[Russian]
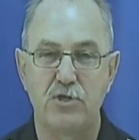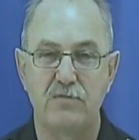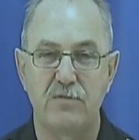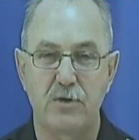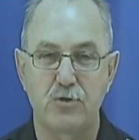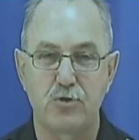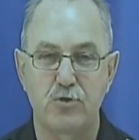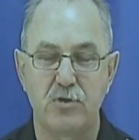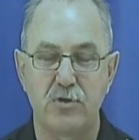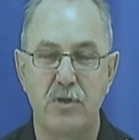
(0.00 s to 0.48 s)

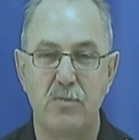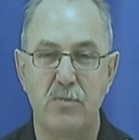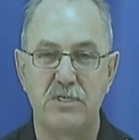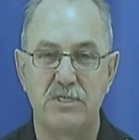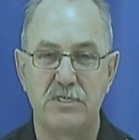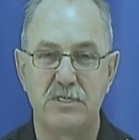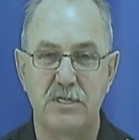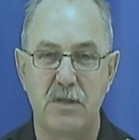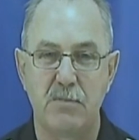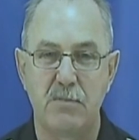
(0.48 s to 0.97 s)
Вооруженными
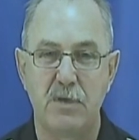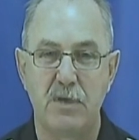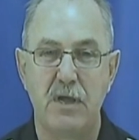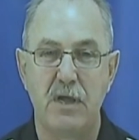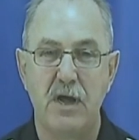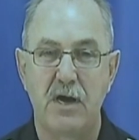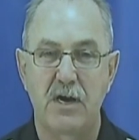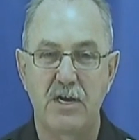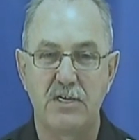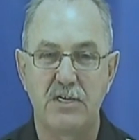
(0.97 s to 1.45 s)
силами
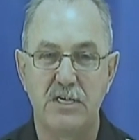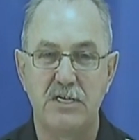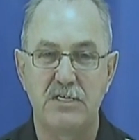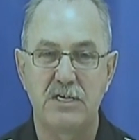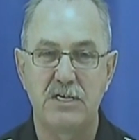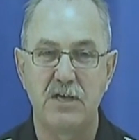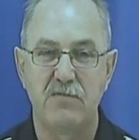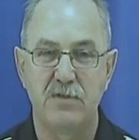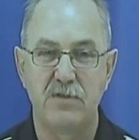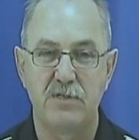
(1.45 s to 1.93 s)

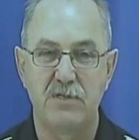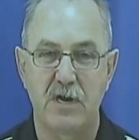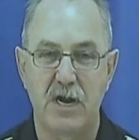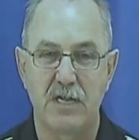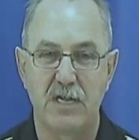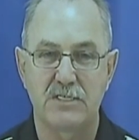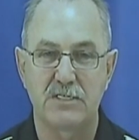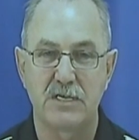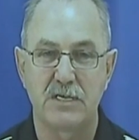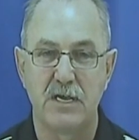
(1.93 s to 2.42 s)
Российской
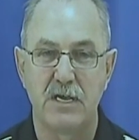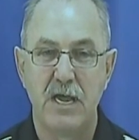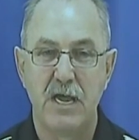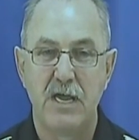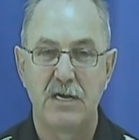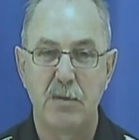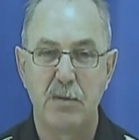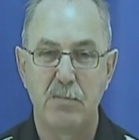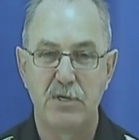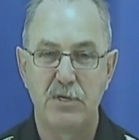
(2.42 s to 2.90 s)
Федерации,
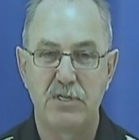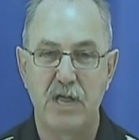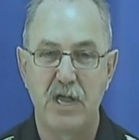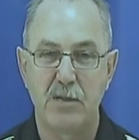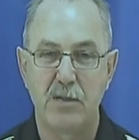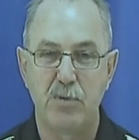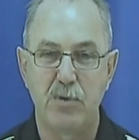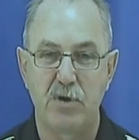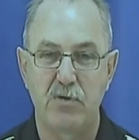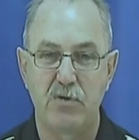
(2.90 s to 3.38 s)

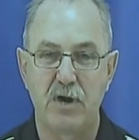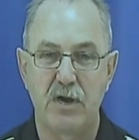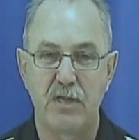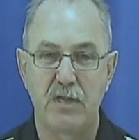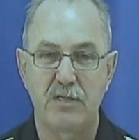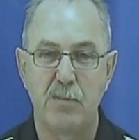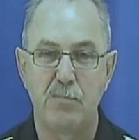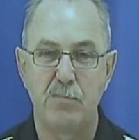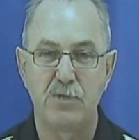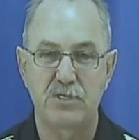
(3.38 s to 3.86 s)
капитан первого
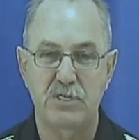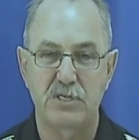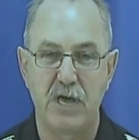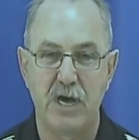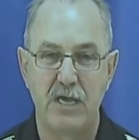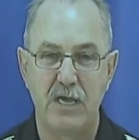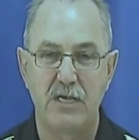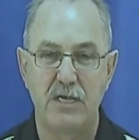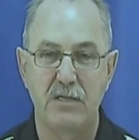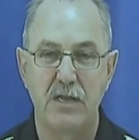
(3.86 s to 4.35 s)
ранга
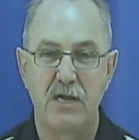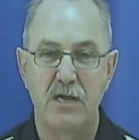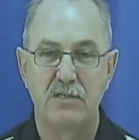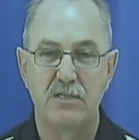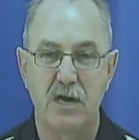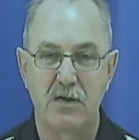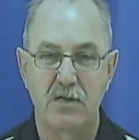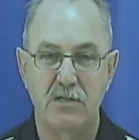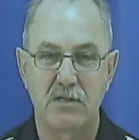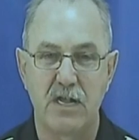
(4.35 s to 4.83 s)
Пискайкин,
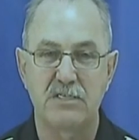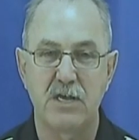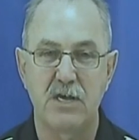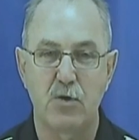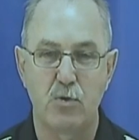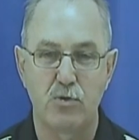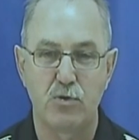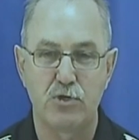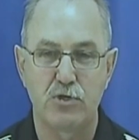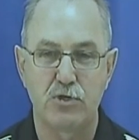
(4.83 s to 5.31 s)
доклад
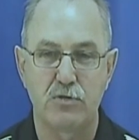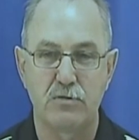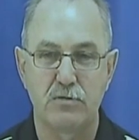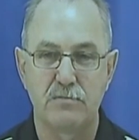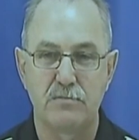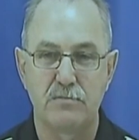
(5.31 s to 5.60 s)
закончил.